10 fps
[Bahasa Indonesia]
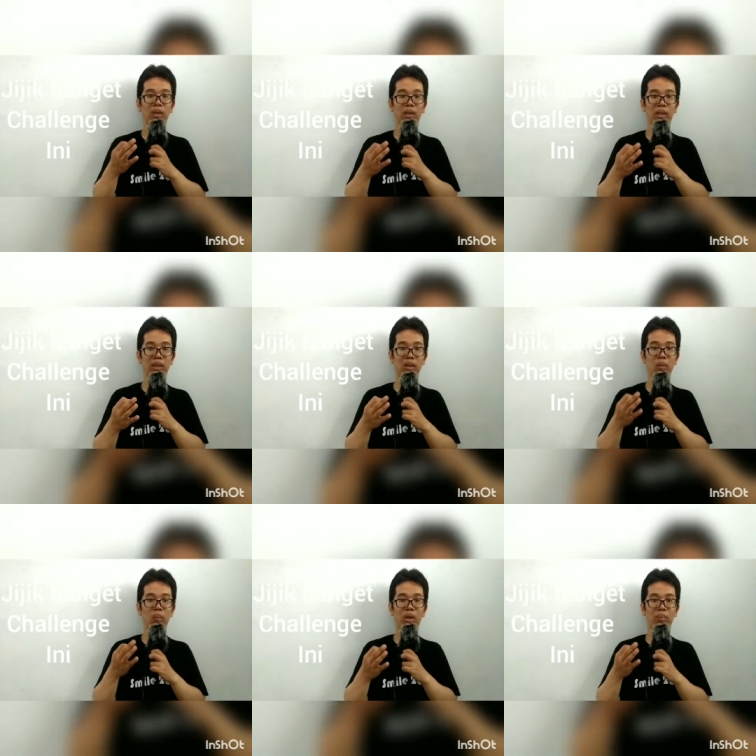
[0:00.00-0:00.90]
ni
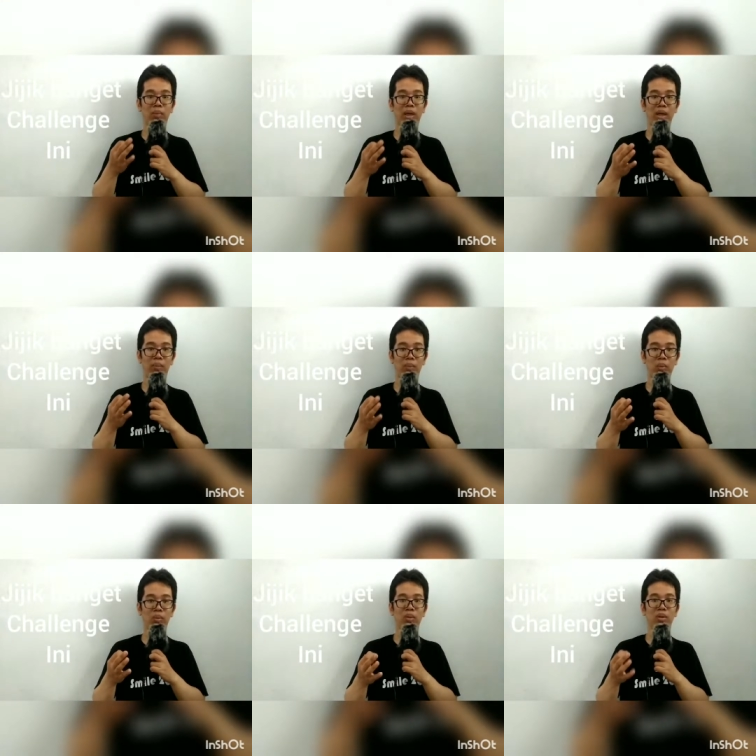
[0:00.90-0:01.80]
one
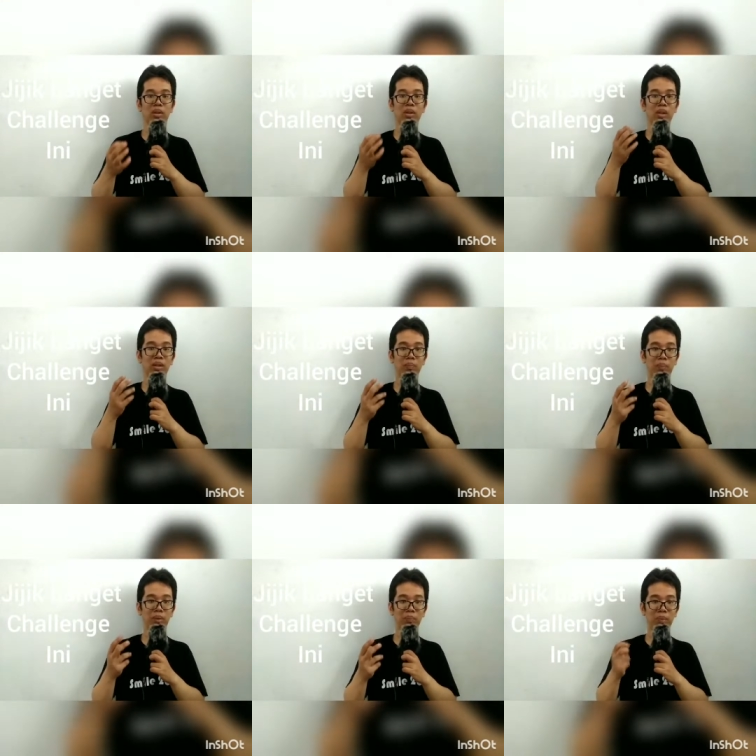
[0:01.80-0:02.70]
maimo di
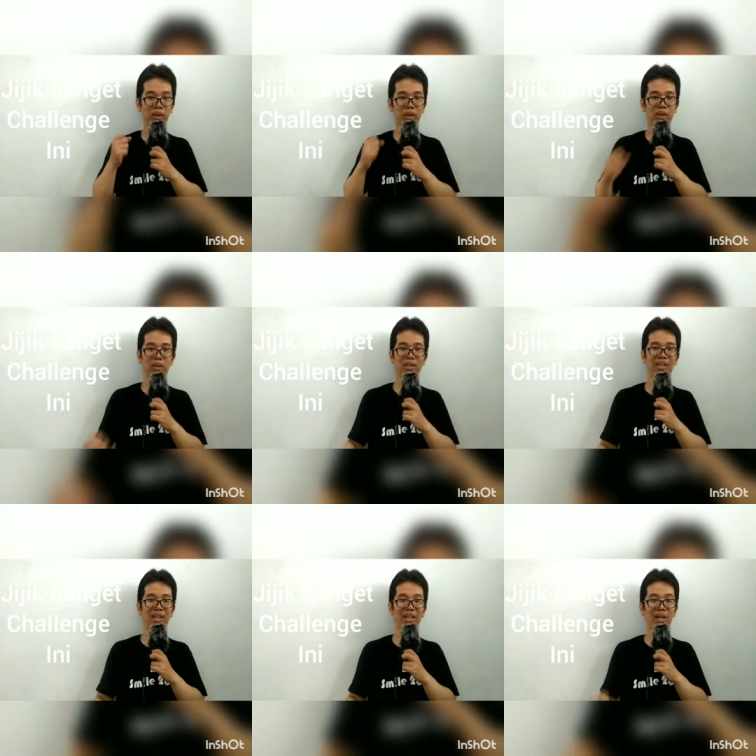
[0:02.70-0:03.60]
pipi ini
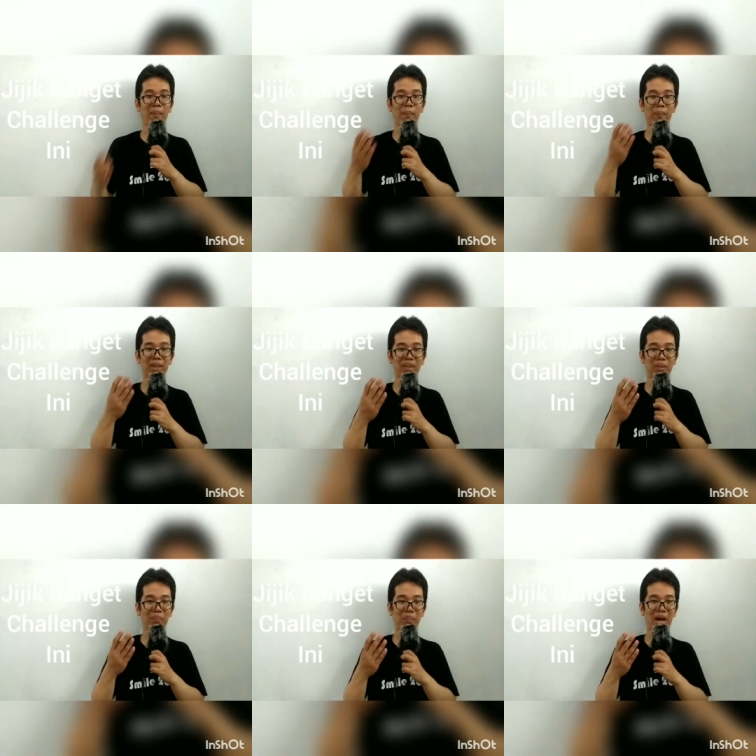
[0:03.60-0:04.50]
yang keempat nih
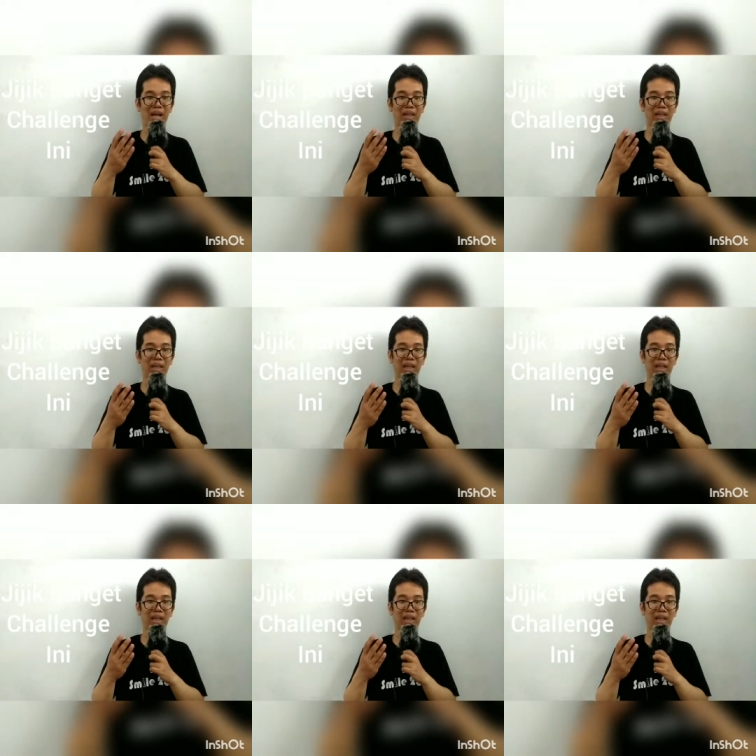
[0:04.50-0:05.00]
paling